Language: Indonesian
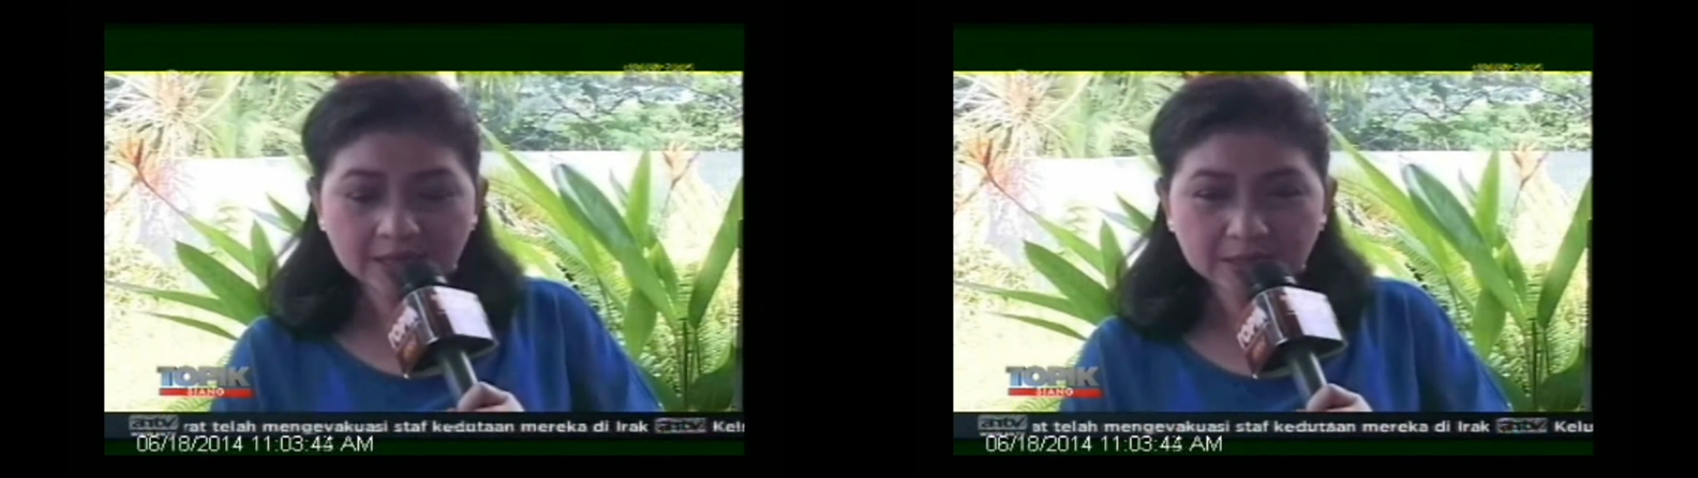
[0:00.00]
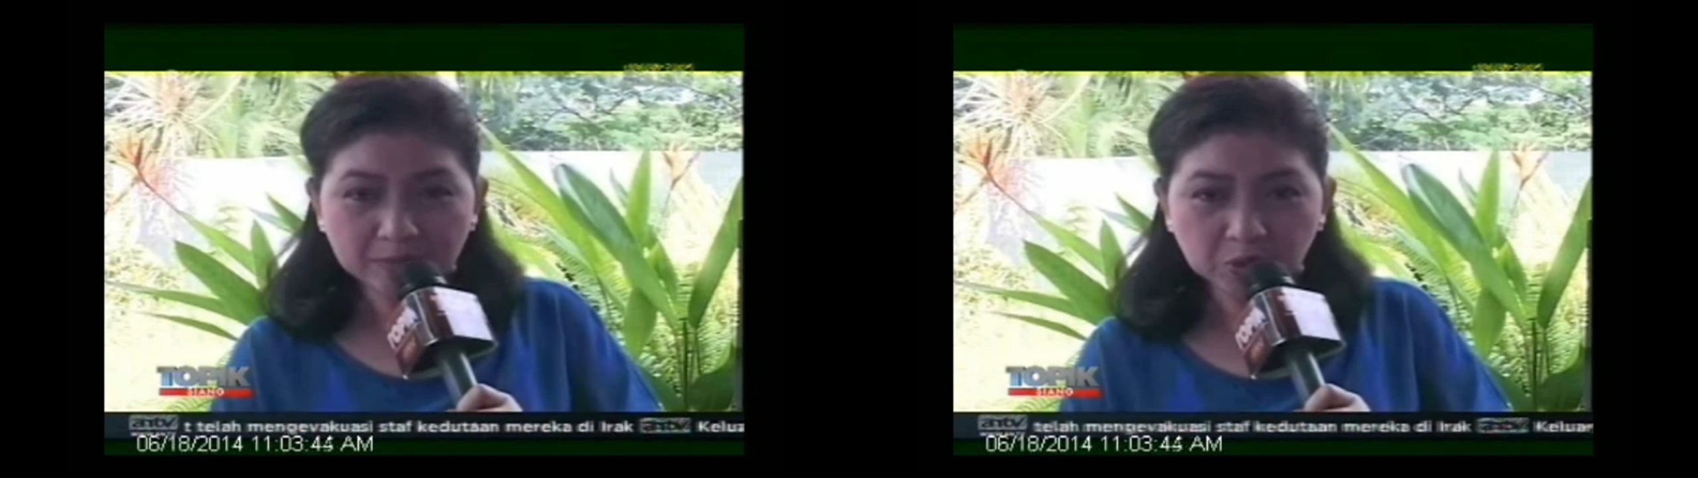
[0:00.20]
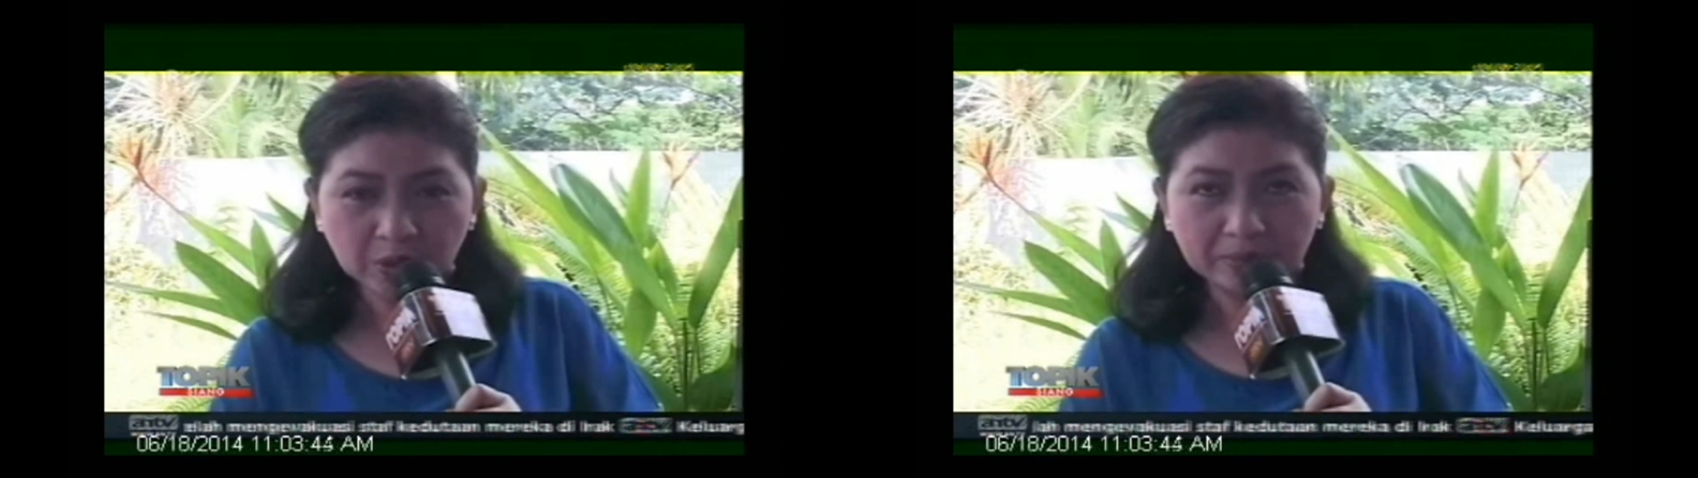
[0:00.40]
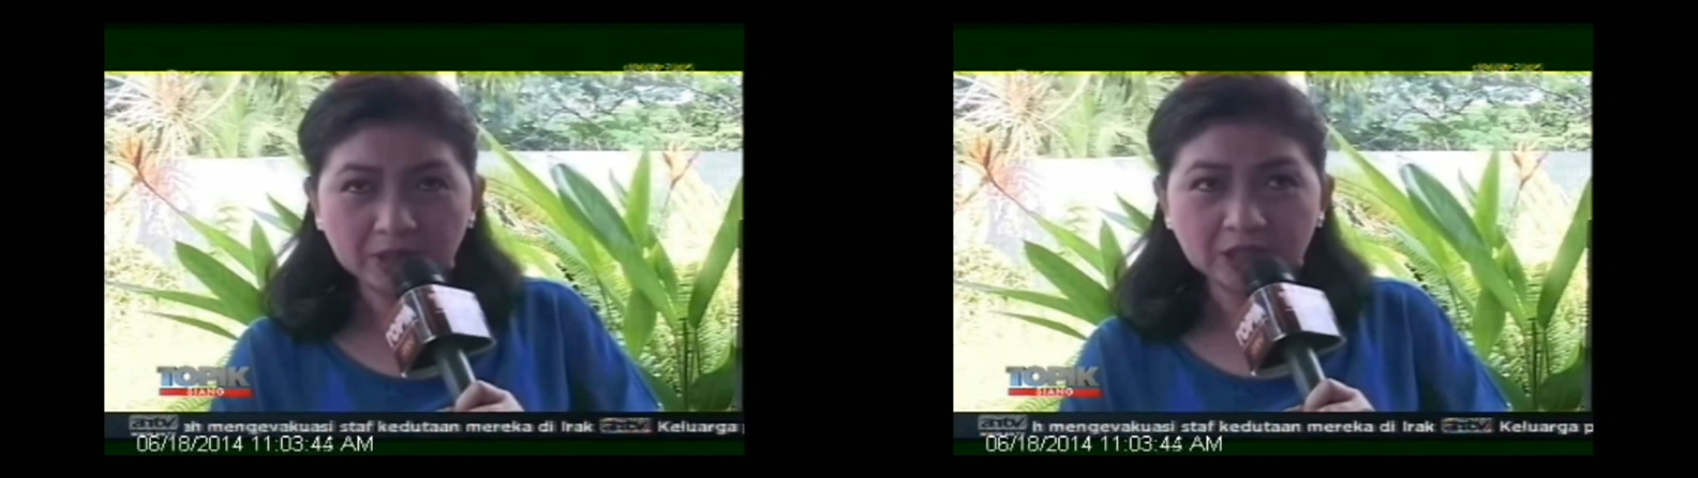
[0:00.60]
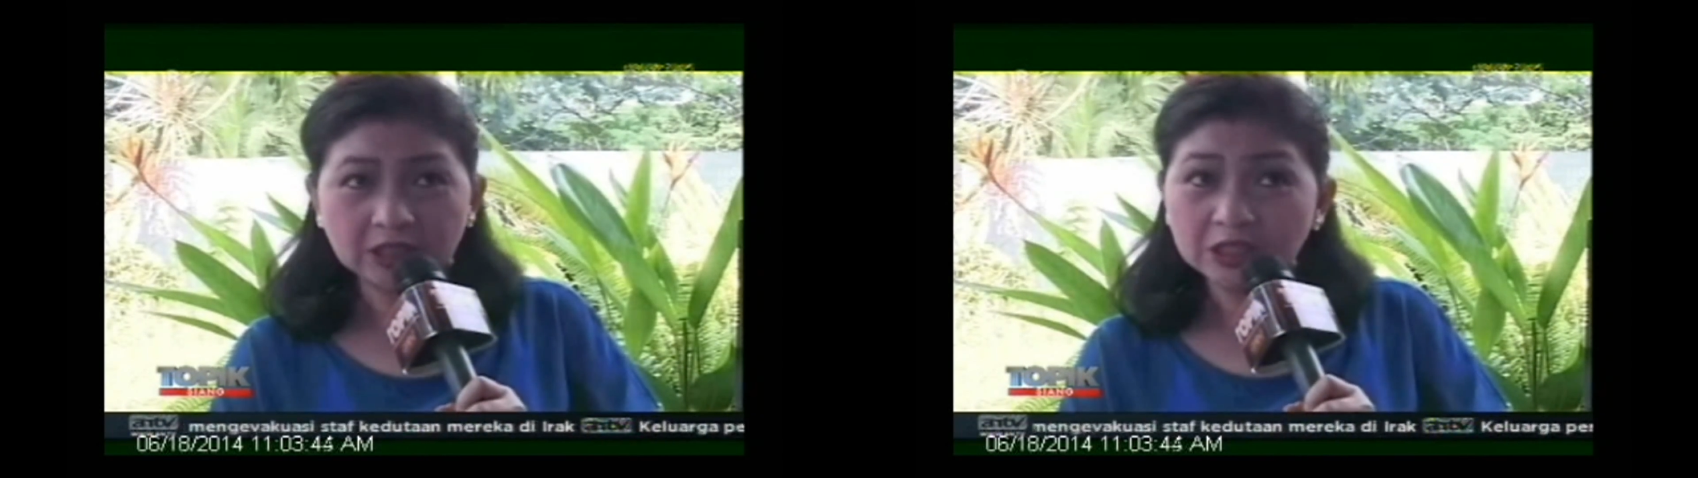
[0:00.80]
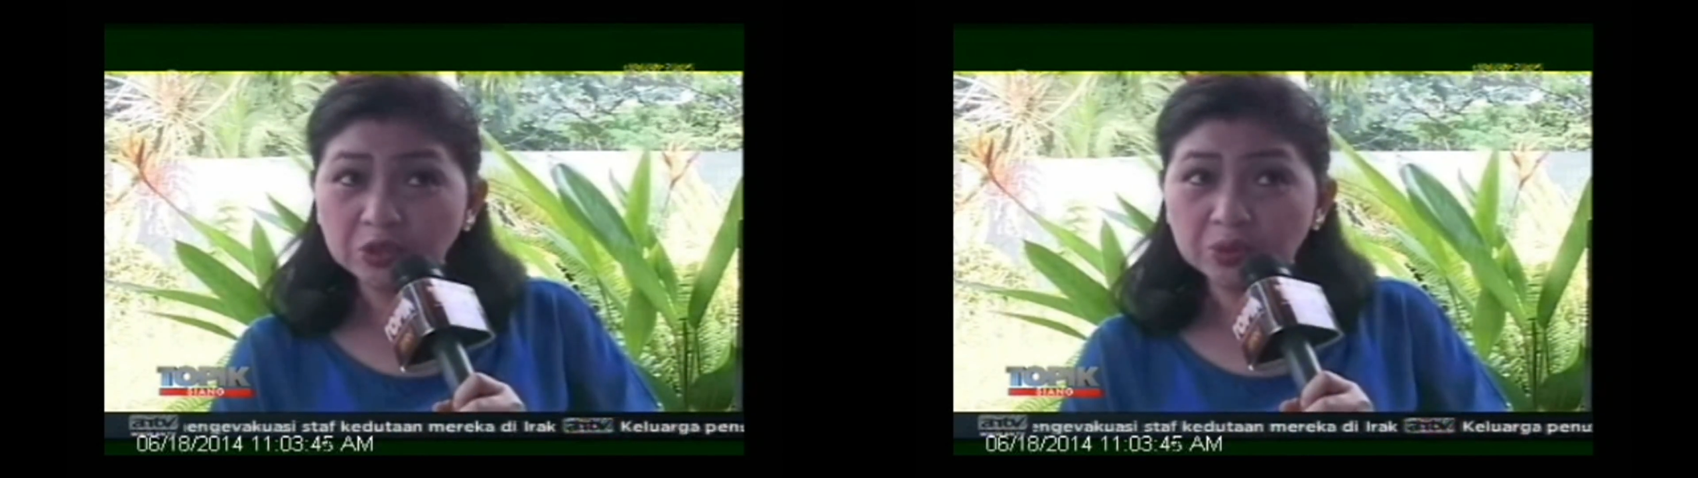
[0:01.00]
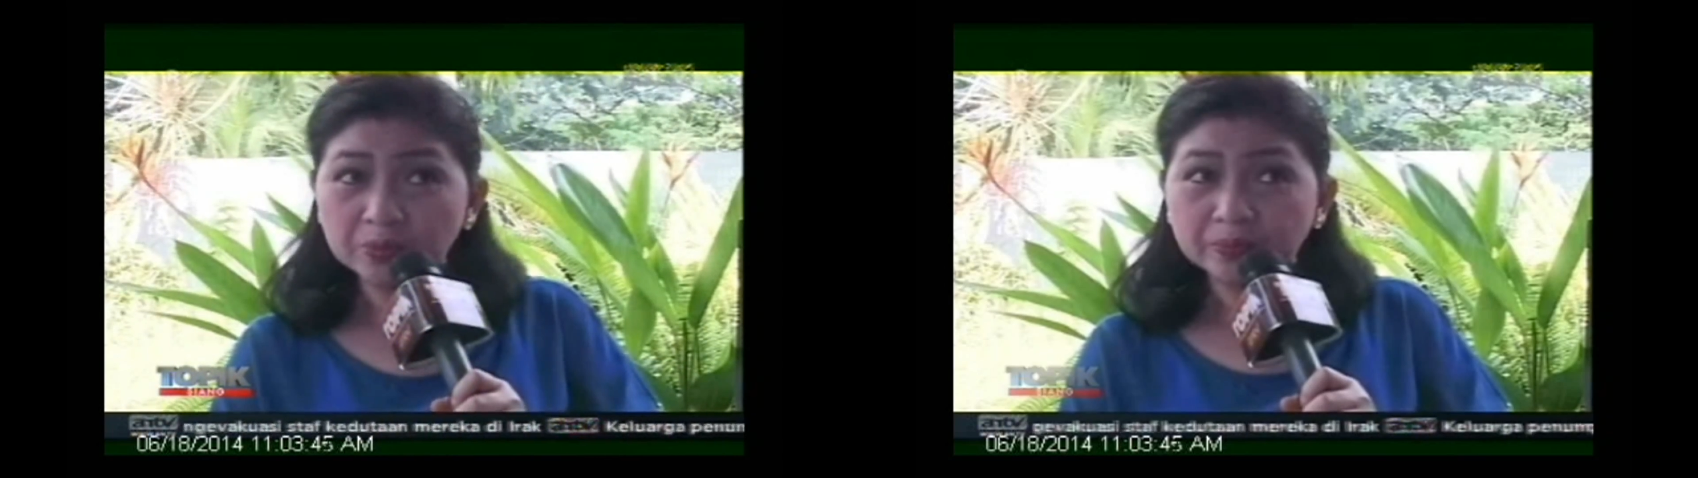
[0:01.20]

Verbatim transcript: sama suami ini